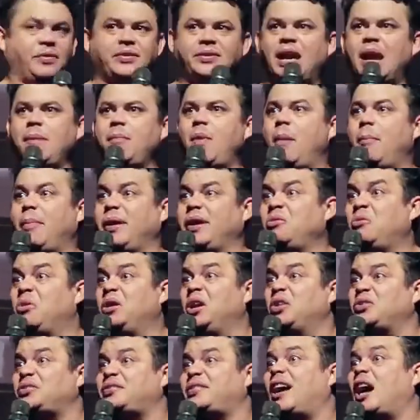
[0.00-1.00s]
Fizeram meu amigo
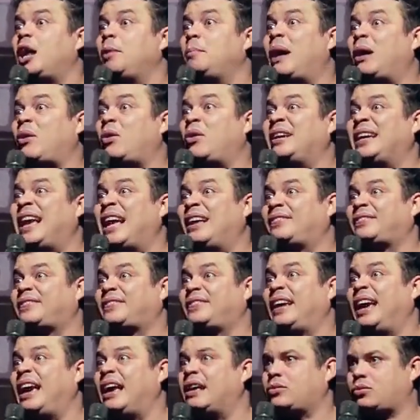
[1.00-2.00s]
engolir um cigarro de maconha
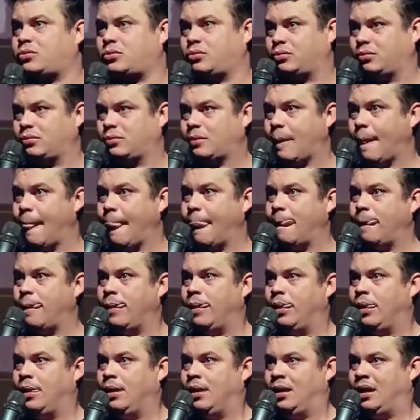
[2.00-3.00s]
aceso.
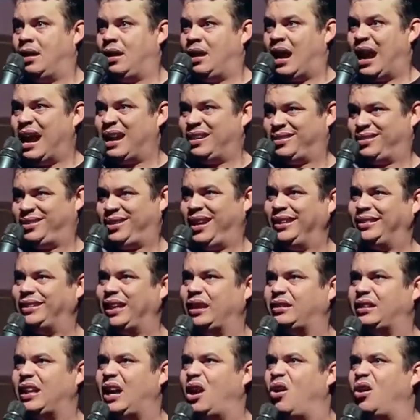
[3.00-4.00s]
A
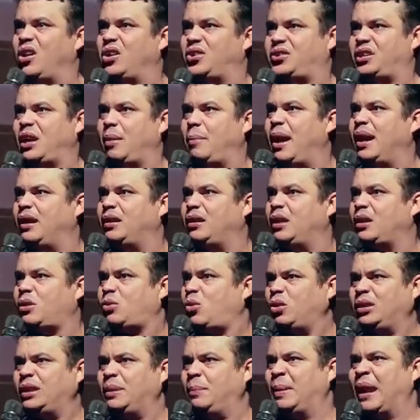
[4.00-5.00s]
gente até hoje chama ele de
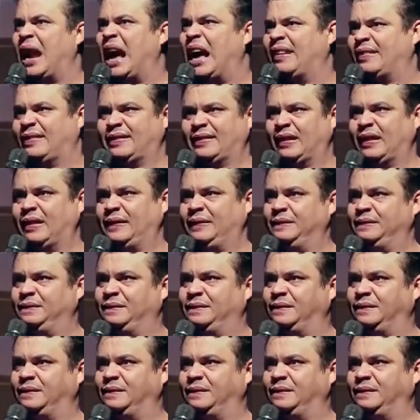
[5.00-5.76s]
cu de braça.